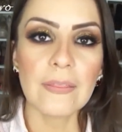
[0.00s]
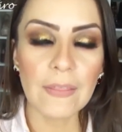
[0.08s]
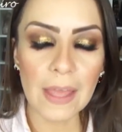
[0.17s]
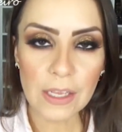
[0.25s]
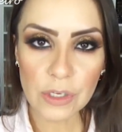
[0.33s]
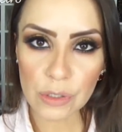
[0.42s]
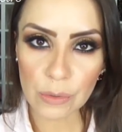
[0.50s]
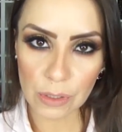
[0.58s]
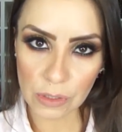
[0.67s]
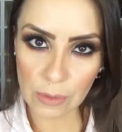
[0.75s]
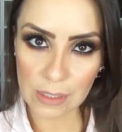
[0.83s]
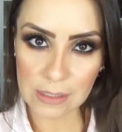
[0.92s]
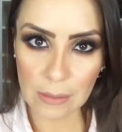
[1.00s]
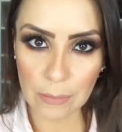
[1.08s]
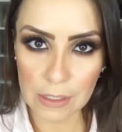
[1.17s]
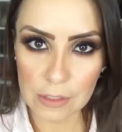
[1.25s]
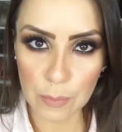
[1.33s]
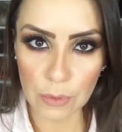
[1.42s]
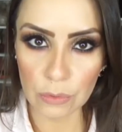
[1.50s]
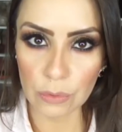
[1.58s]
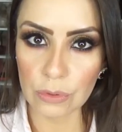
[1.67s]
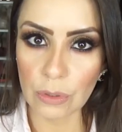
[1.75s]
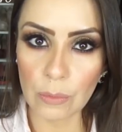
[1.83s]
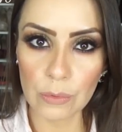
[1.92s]
Desde quando eu recebi esse
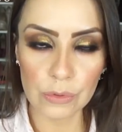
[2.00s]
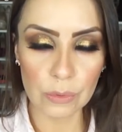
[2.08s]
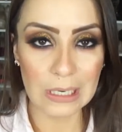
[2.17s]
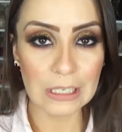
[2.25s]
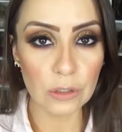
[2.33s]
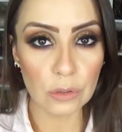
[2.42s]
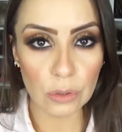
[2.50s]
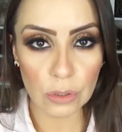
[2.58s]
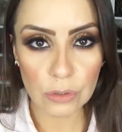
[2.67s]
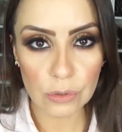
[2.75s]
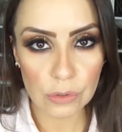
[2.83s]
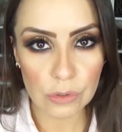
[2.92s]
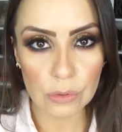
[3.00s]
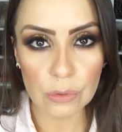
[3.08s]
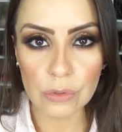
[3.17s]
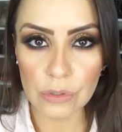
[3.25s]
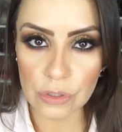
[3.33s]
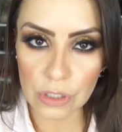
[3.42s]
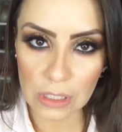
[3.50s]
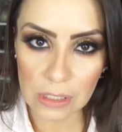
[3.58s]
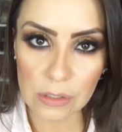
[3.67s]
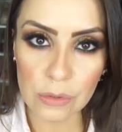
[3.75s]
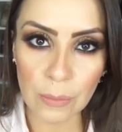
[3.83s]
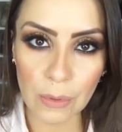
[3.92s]
produto, eu uso ele todos os
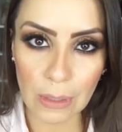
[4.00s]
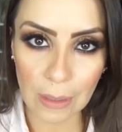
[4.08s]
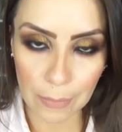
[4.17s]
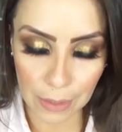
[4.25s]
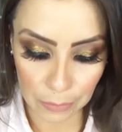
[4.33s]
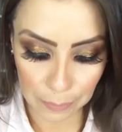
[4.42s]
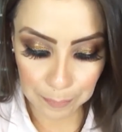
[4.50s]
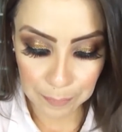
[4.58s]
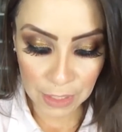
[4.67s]
dias no meu cabelo.